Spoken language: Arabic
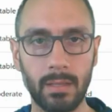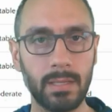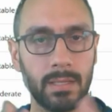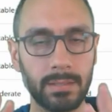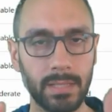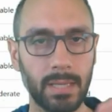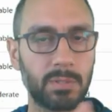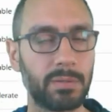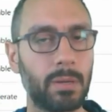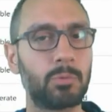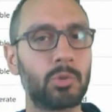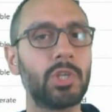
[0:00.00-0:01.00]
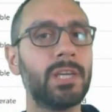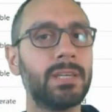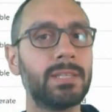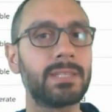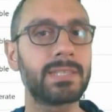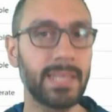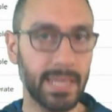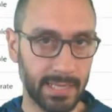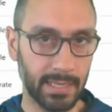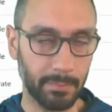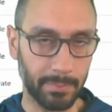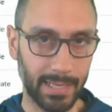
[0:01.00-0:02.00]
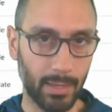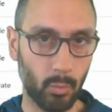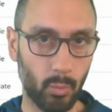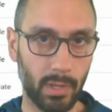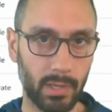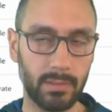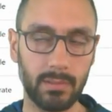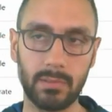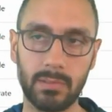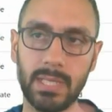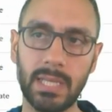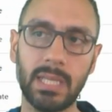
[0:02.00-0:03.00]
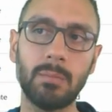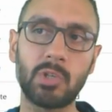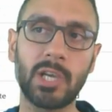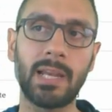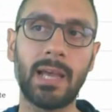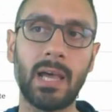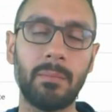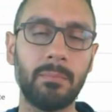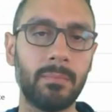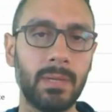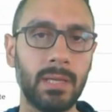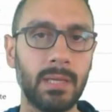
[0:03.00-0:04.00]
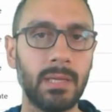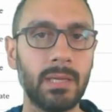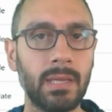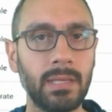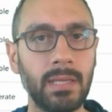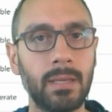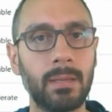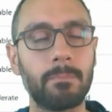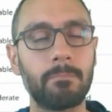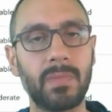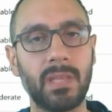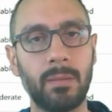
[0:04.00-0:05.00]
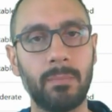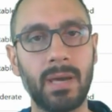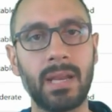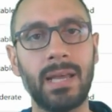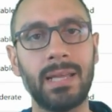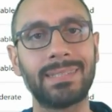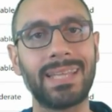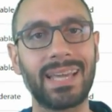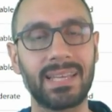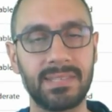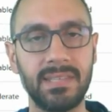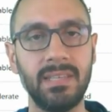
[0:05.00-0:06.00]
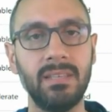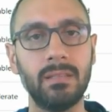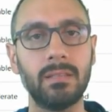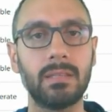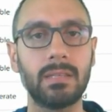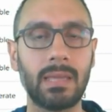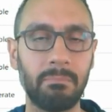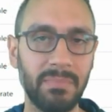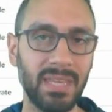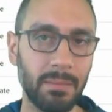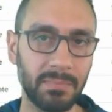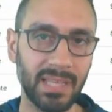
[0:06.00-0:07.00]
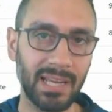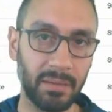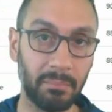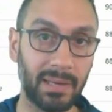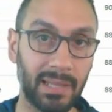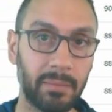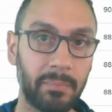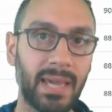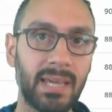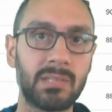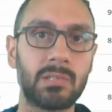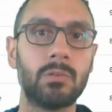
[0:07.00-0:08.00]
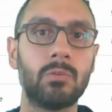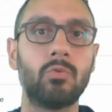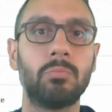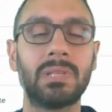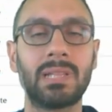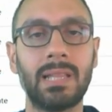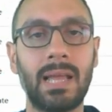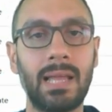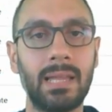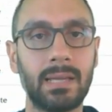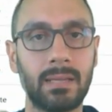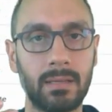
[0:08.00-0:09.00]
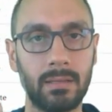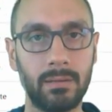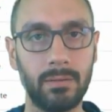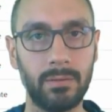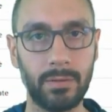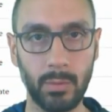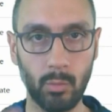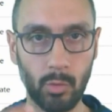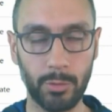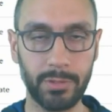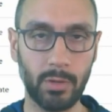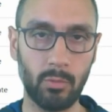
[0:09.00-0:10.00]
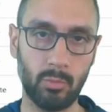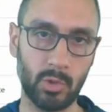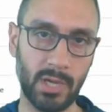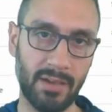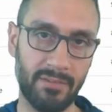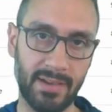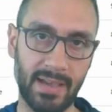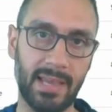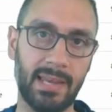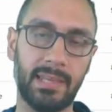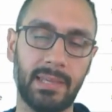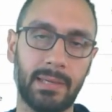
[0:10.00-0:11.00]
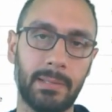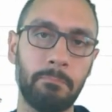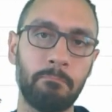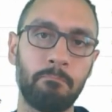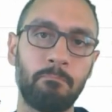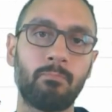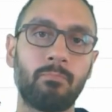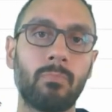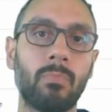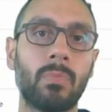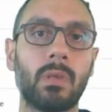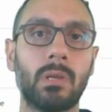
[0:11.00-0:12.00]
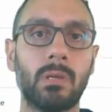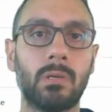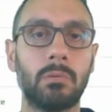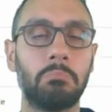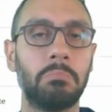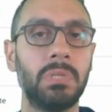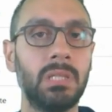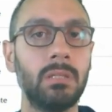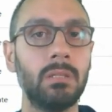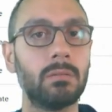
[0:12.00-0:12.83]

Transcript: طيب شباب شو يعني ستيكينج بالاول ستيكينج بشكل عام هي عبارة عن تخزين كمية من العملة بحيث انه بيطلع لك ريورد او مكافأة عليها آه، من